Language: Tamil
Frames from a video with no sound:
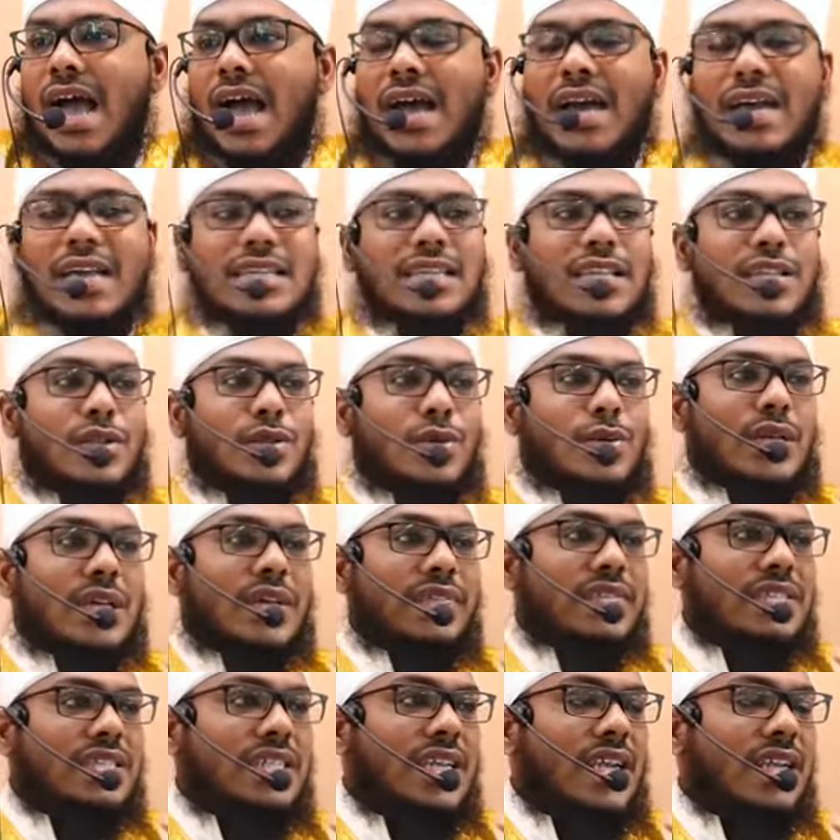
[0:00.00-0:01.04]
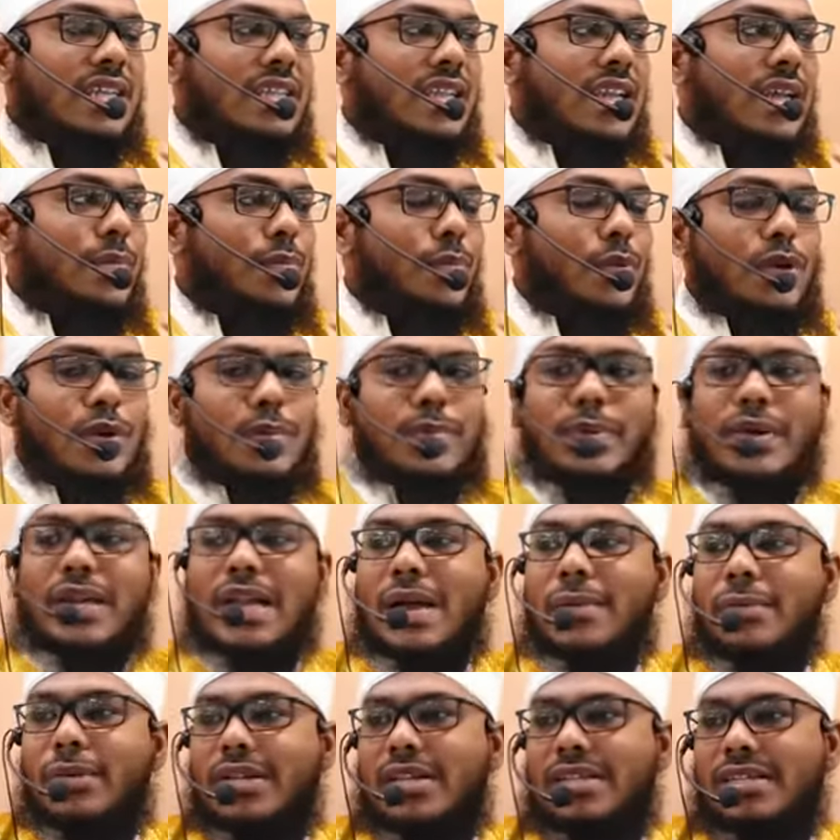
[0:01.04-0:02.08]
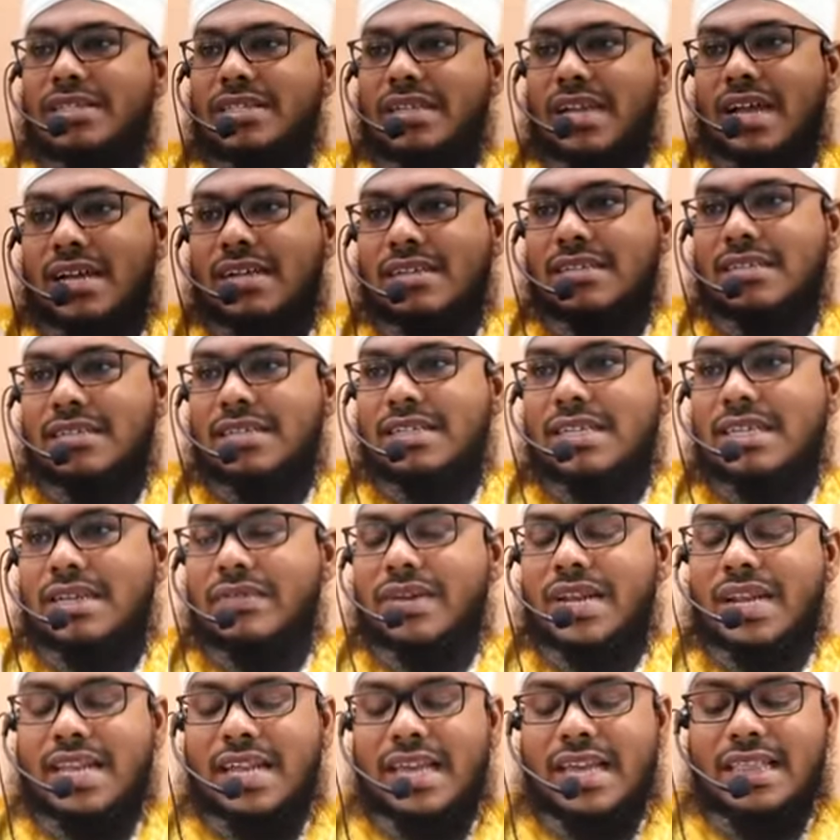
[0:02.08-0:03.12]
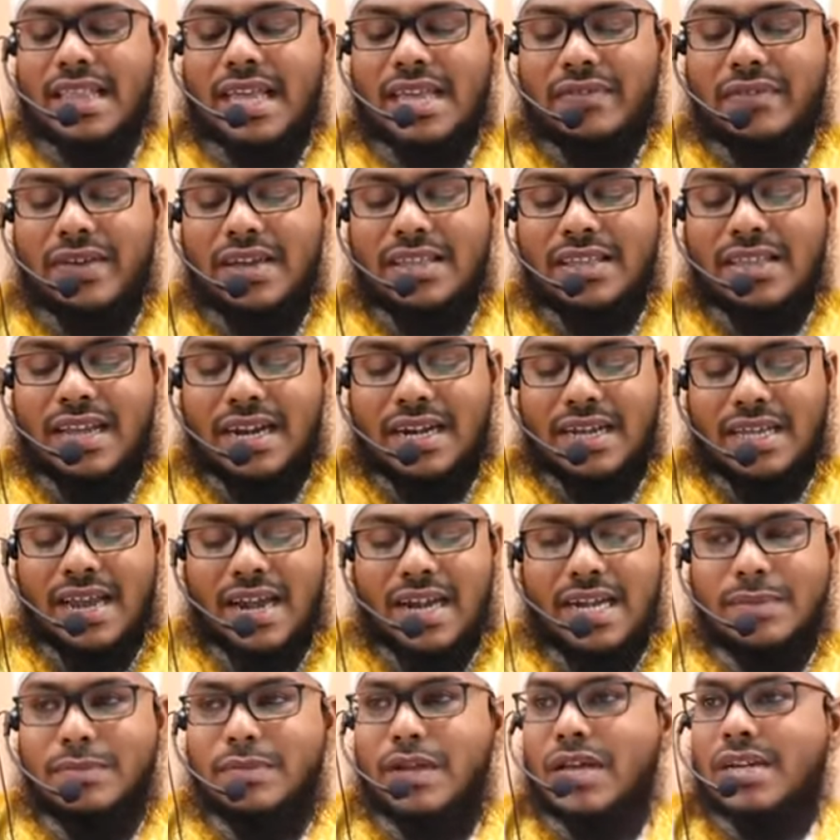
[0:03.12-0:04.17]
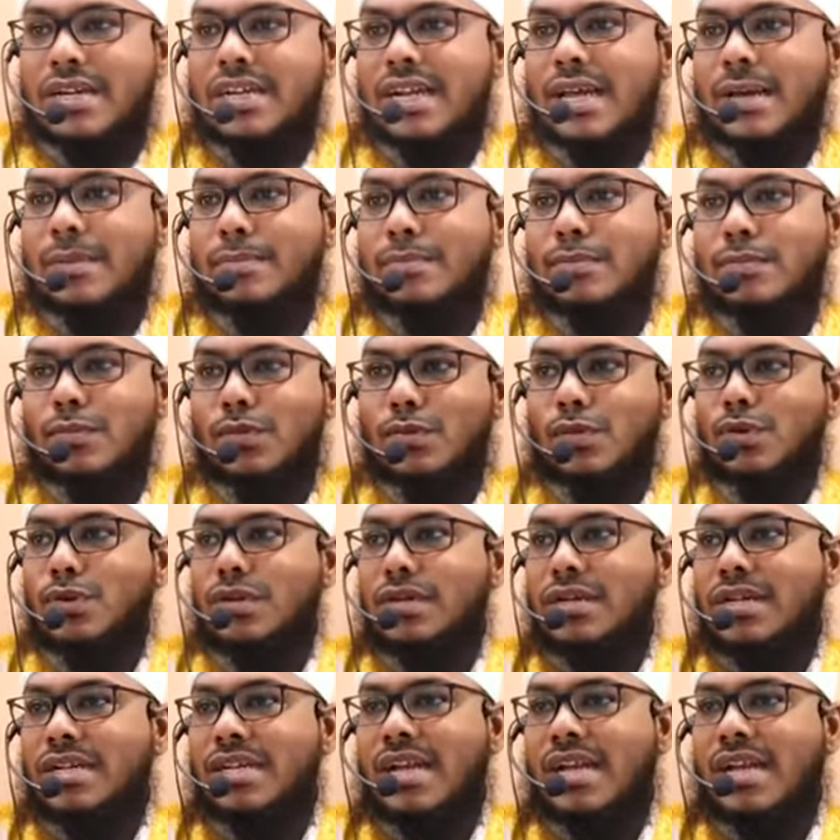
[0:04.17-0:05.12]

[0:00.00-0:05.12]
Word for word: ஆகிரத்தினுடைய விஷயத்திலே பொறுப்பில்லாமல் இருக்கிறார் இவரை எதை வைத்து அடையாளம் காணலாம் மூன்று